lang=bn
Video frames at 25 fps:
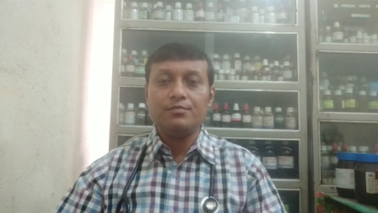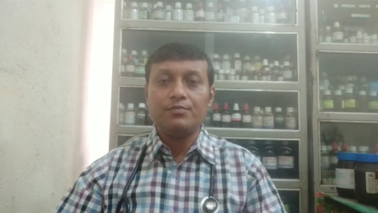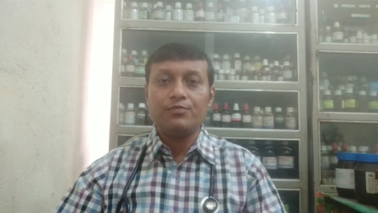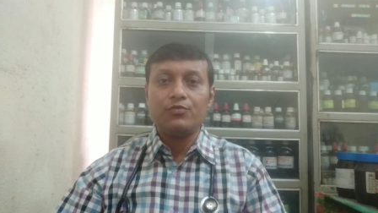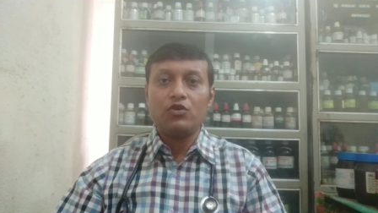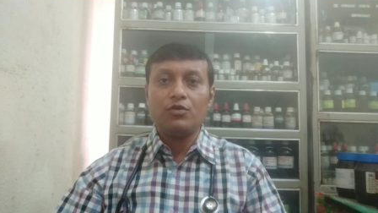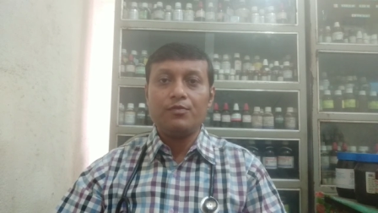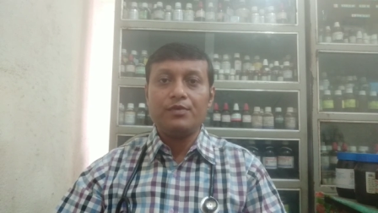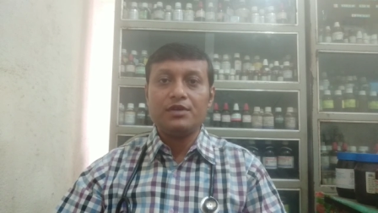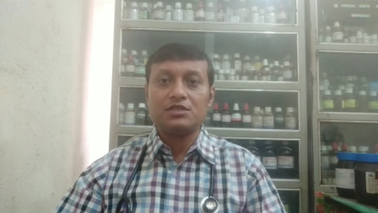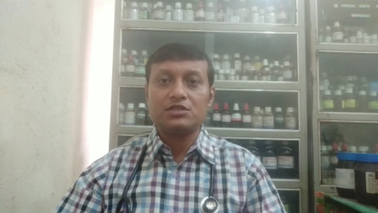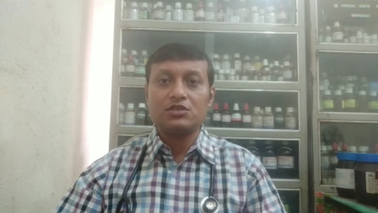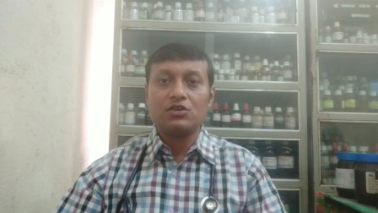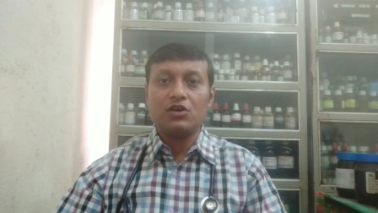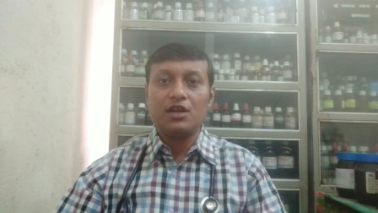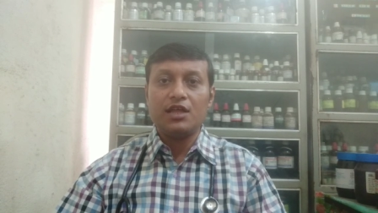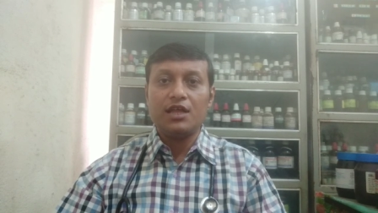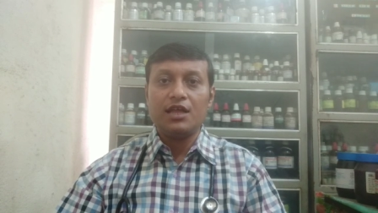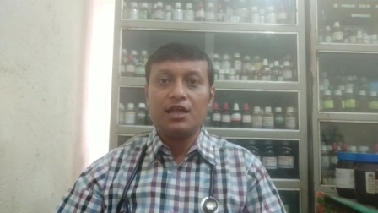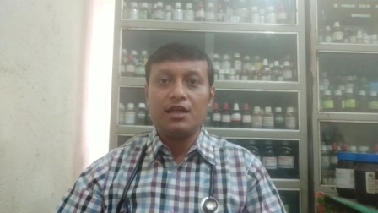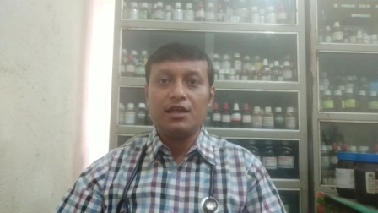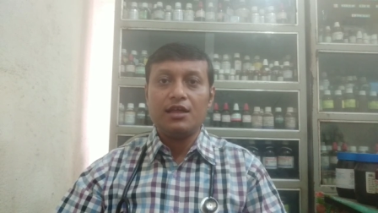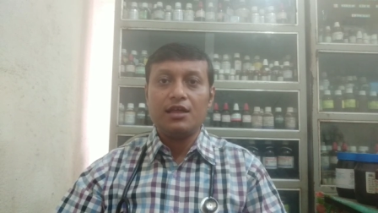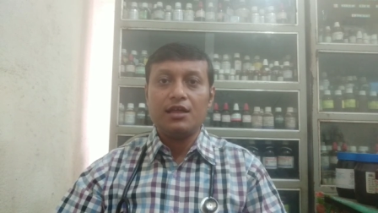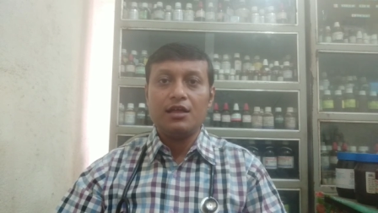প্রবেশ করে
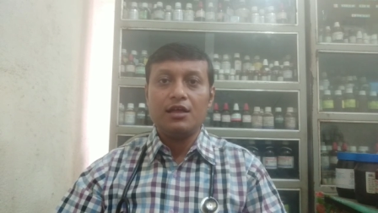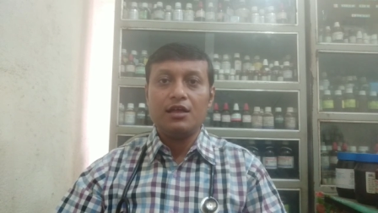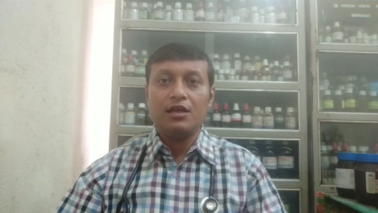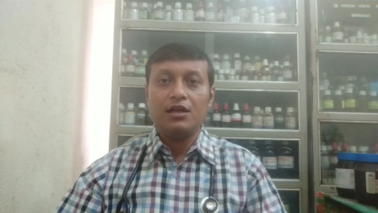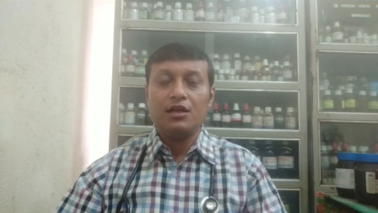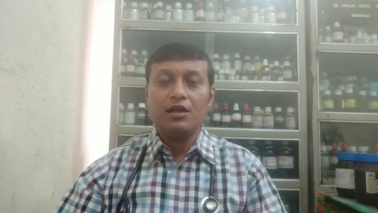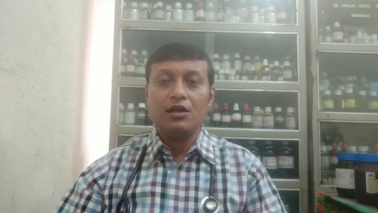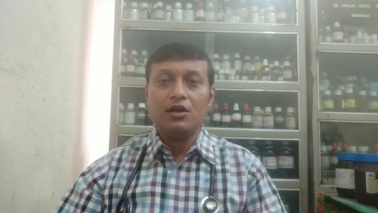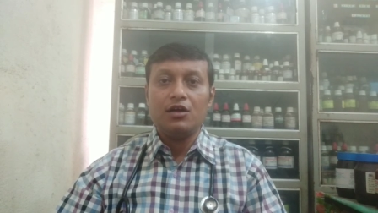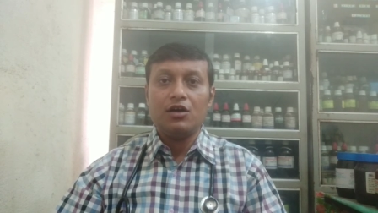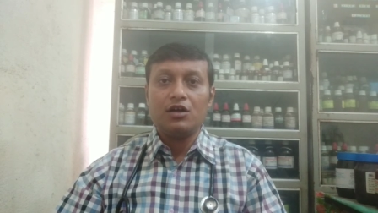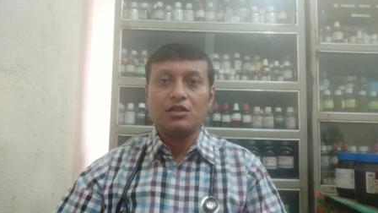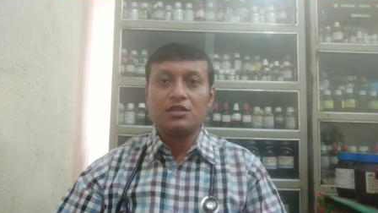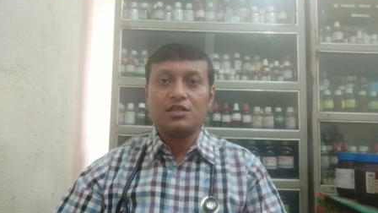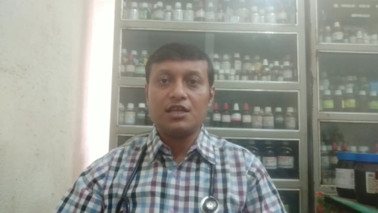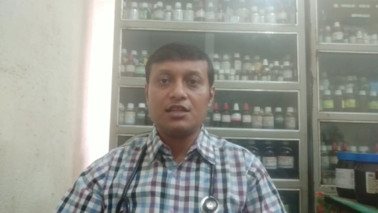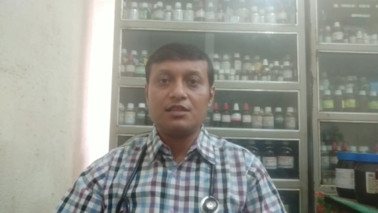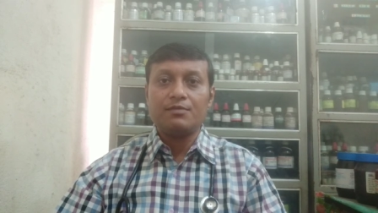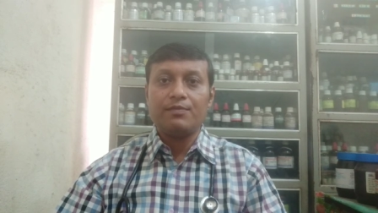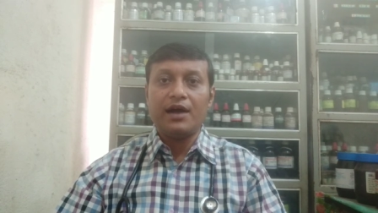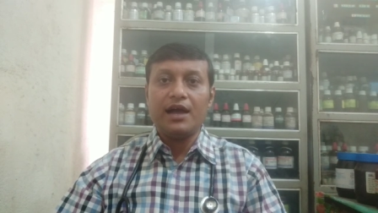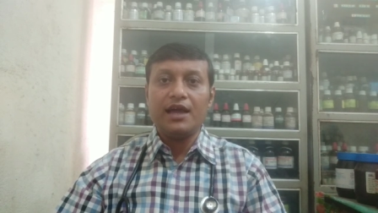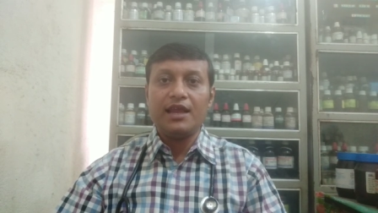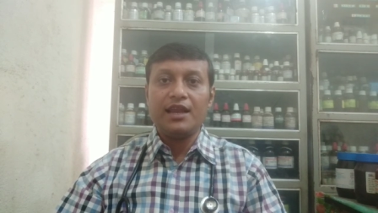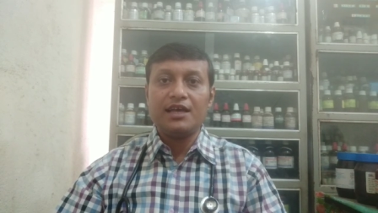অর্থাৎ
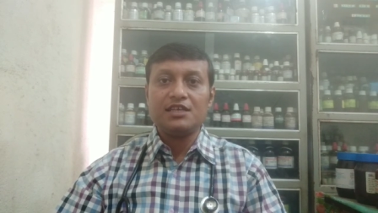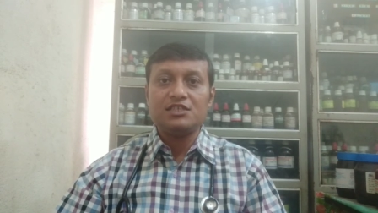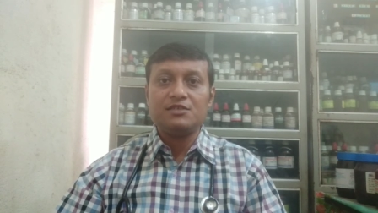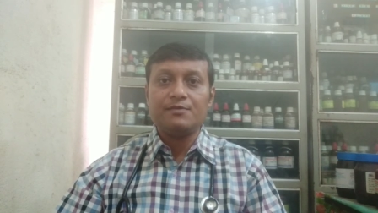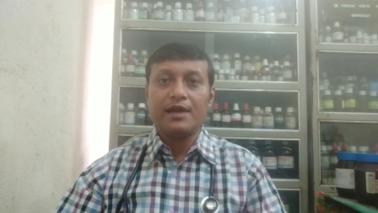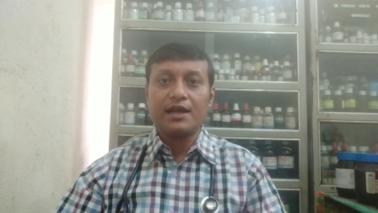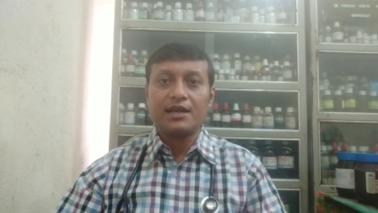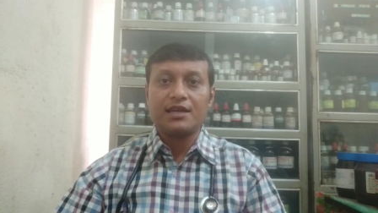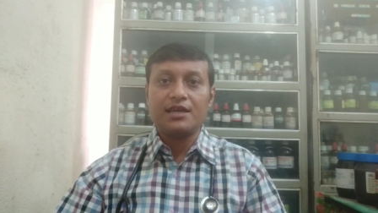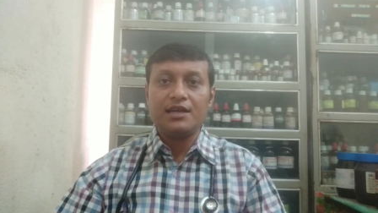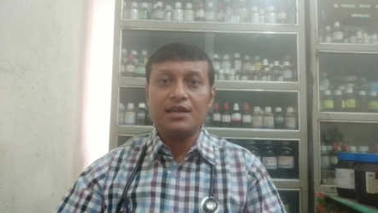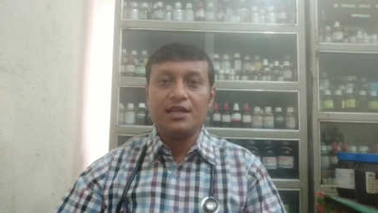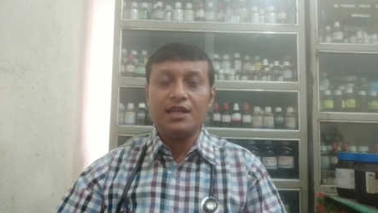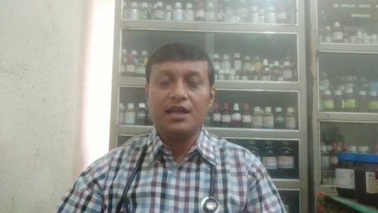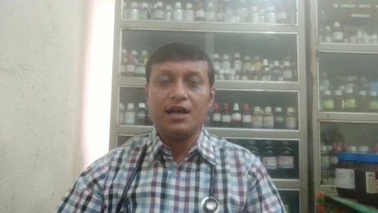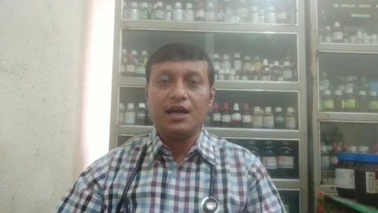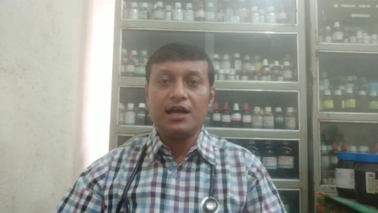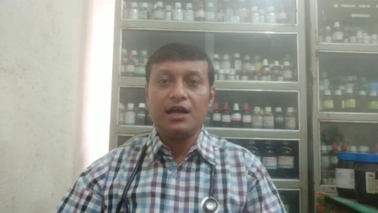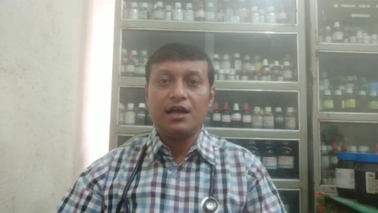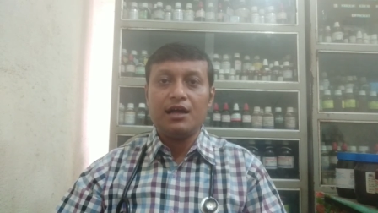ভাইরাস ব্যাকটেরিয়া